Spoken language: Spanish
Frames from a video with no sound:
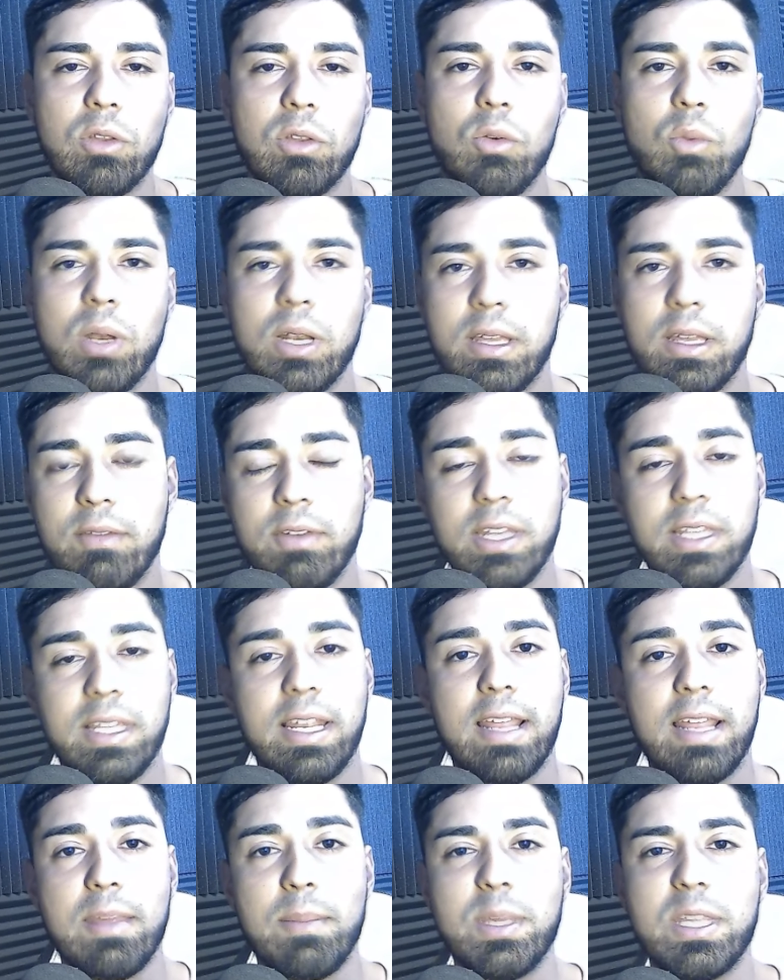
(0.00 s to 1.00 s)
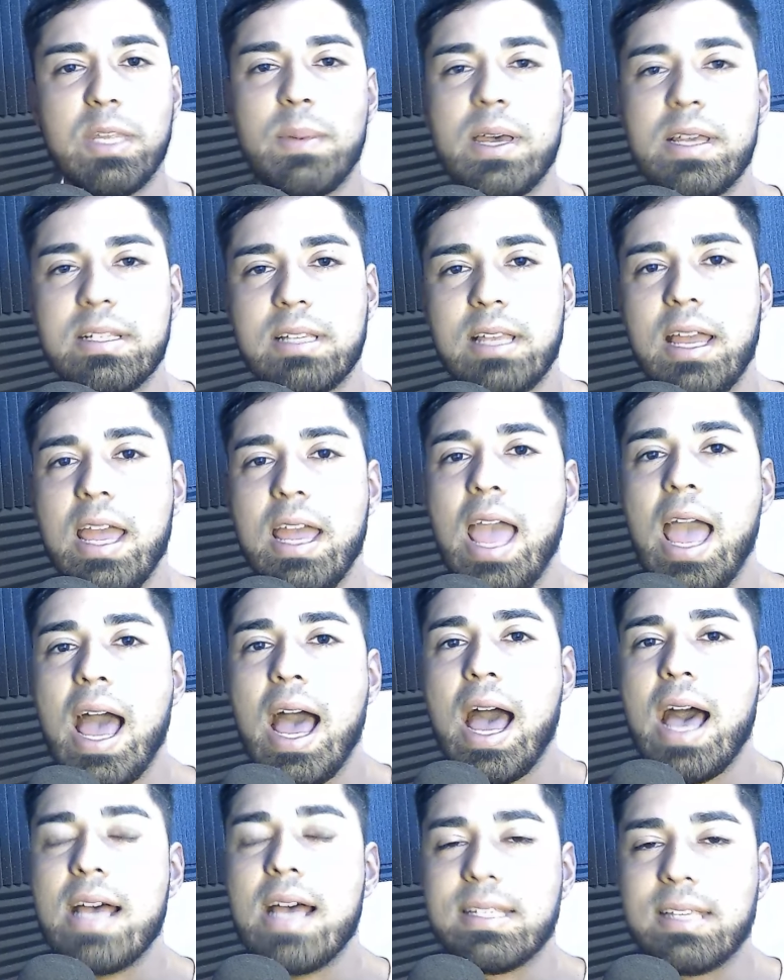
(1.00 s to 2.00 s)
Cualquier billetera de Metamask
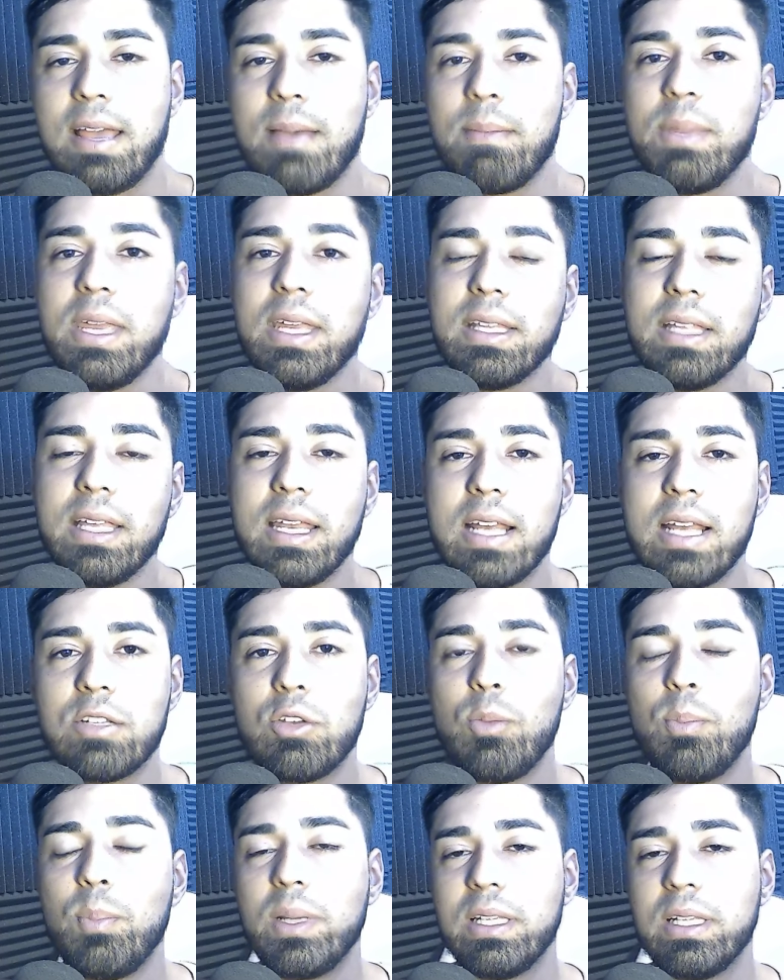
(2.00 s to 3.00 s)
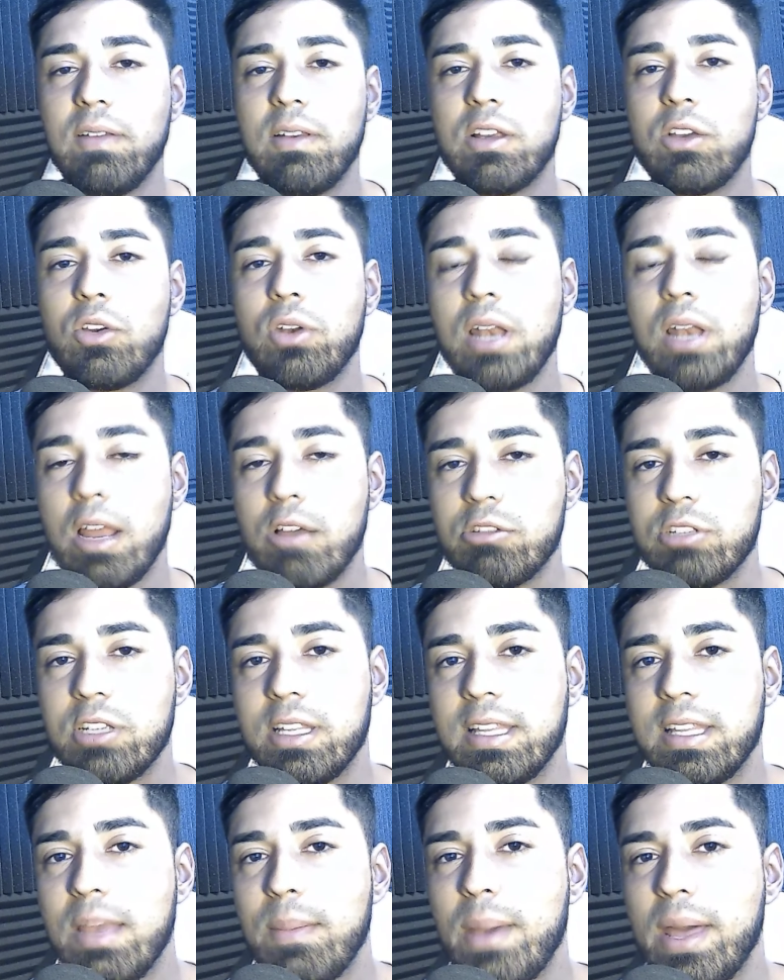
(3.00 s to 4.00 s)
hacia billeteras compatibles con el
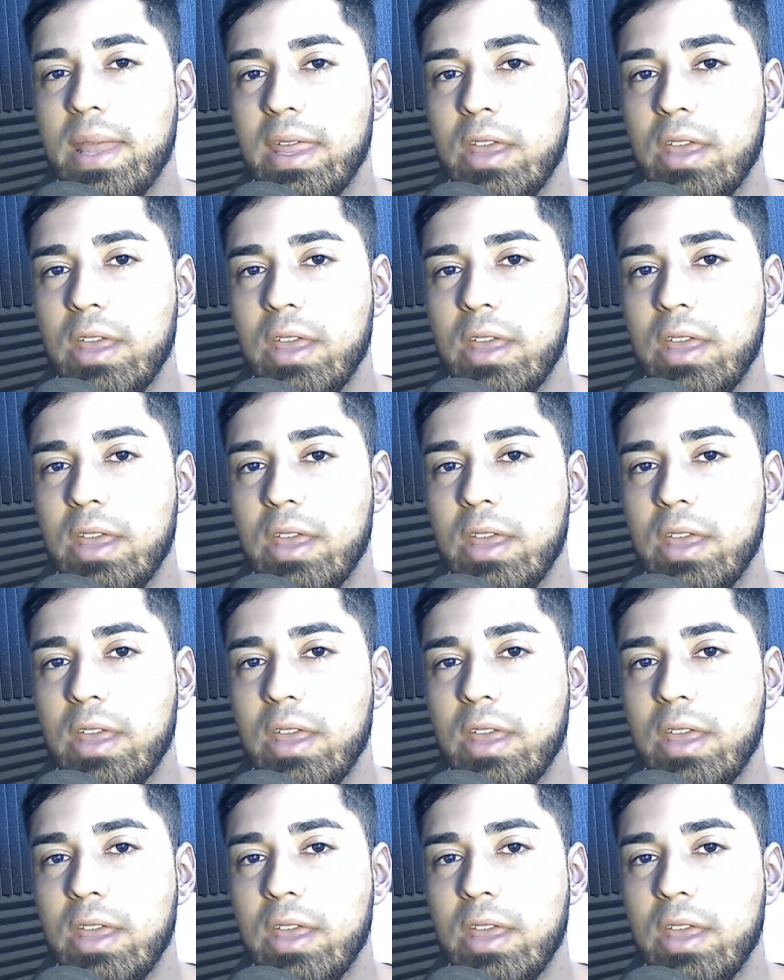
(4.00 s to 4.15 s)
ecosistema de